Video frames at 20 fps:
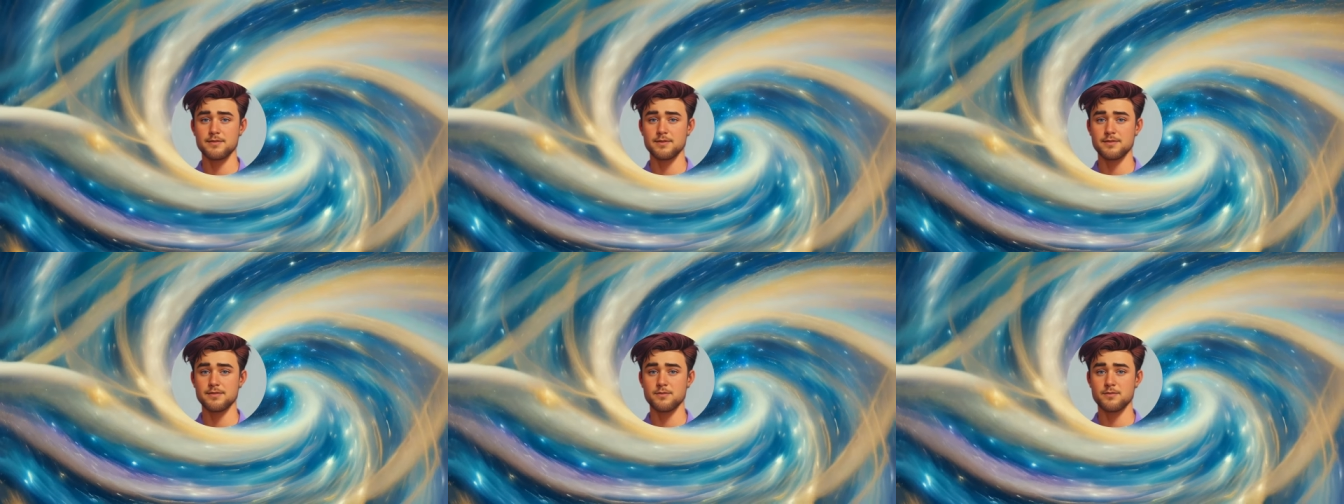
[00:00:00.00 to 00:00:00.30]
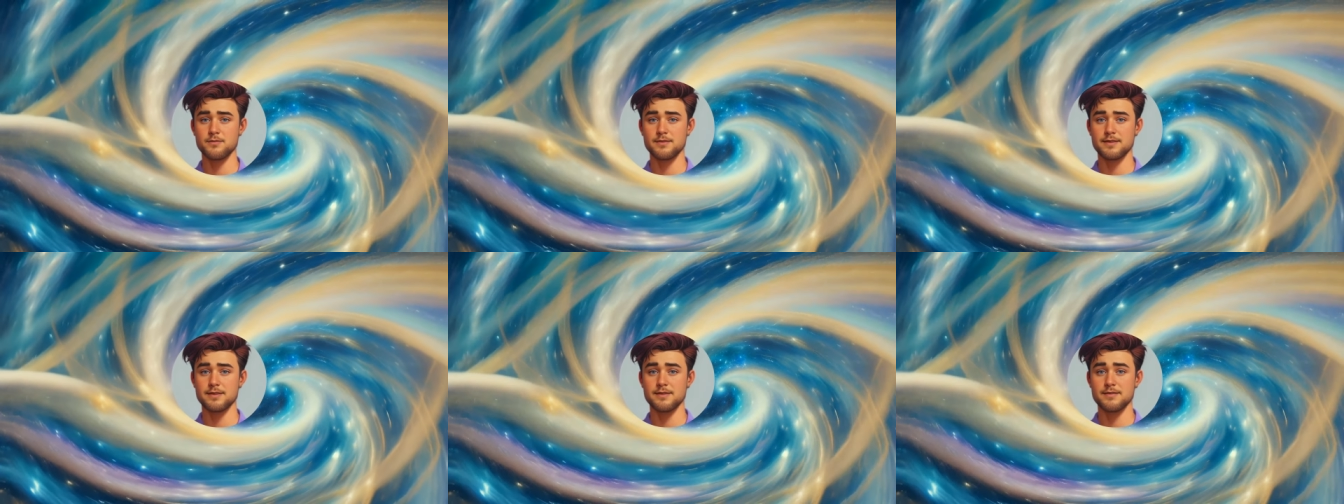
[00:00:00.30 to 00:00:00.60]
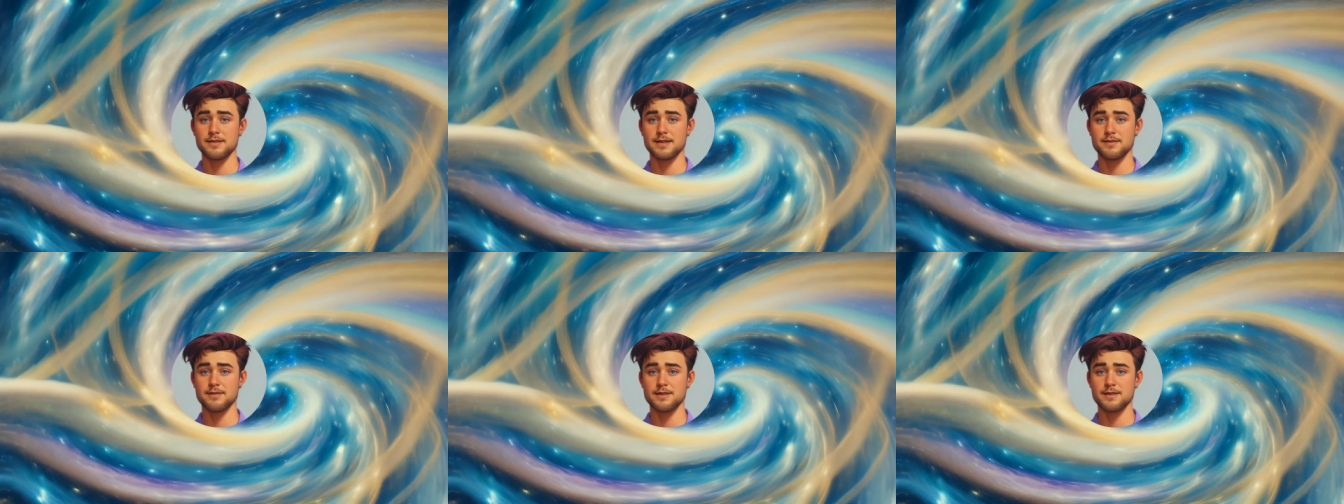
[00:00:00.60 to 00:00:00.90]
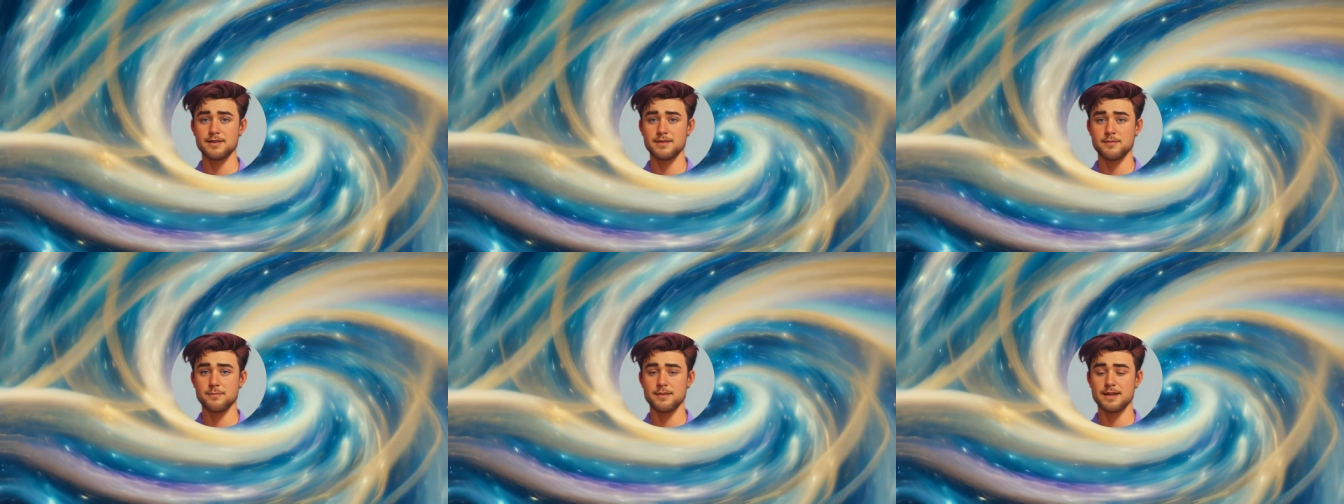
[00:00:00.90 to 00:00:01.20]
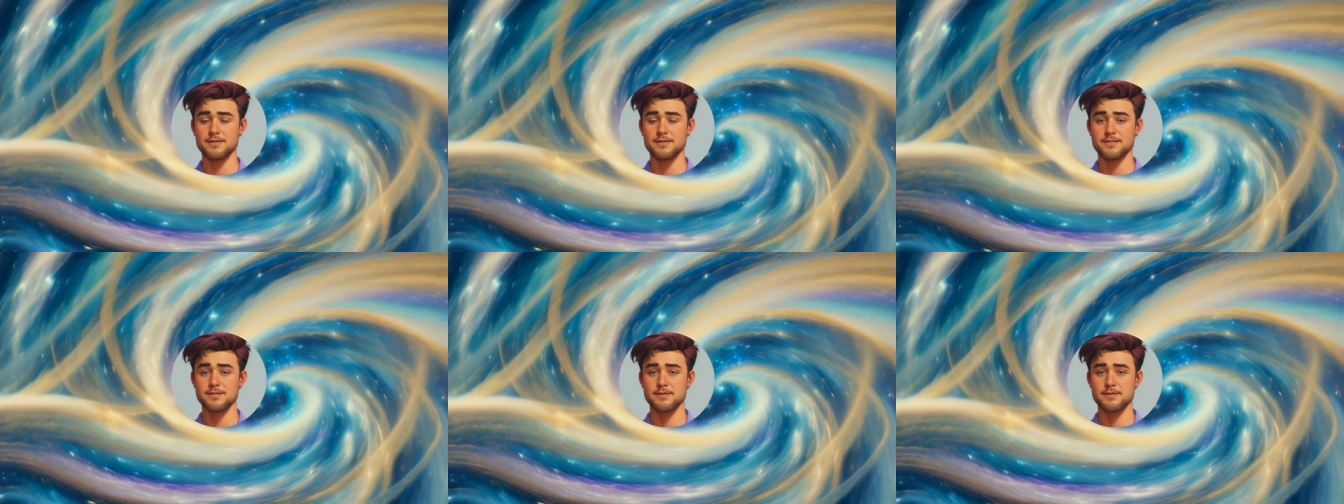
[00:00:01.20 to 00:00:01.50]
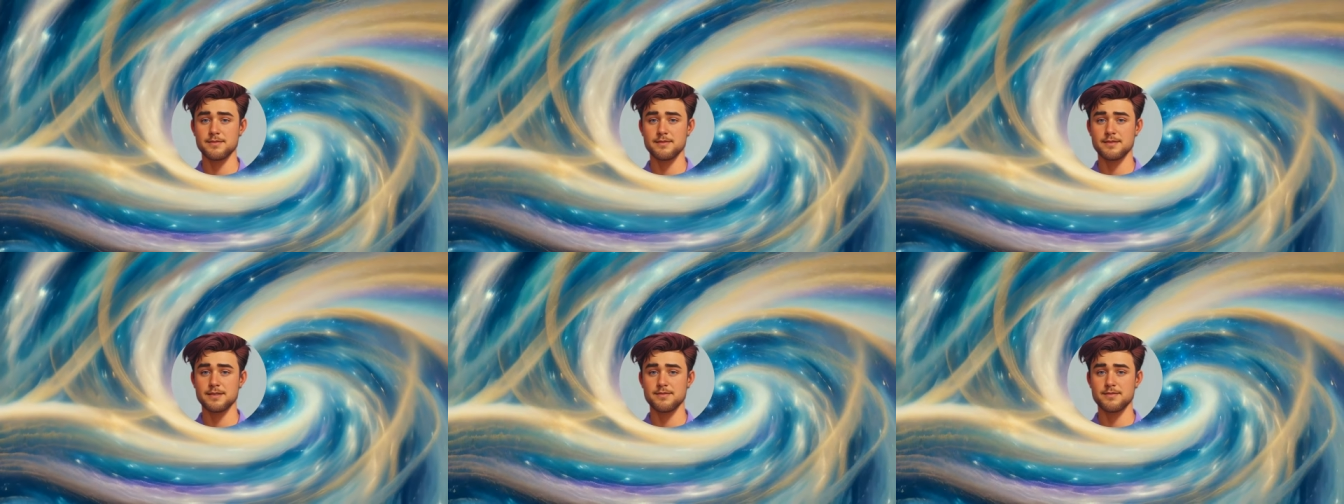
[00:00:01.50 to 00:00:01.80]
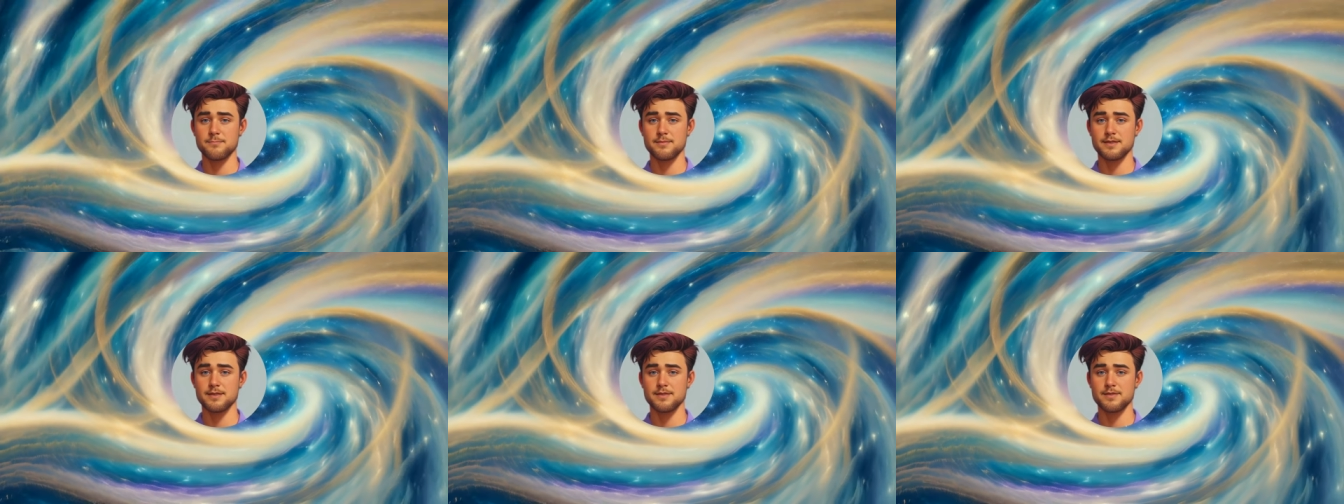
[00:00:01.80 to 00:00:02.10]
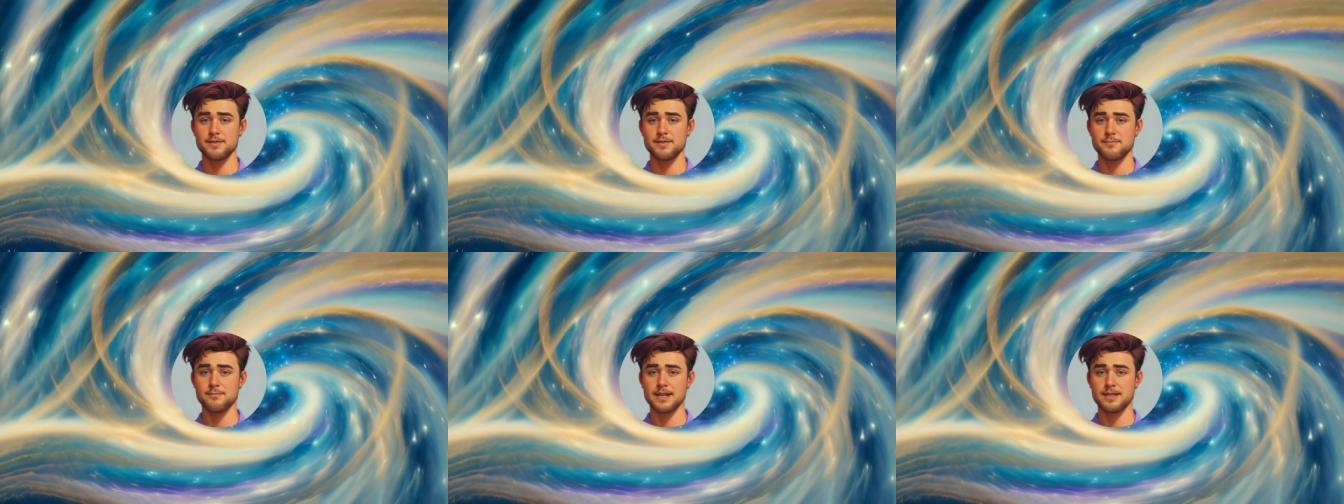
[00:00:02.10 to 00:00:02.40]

Ждут ли перемены вас? Смотрите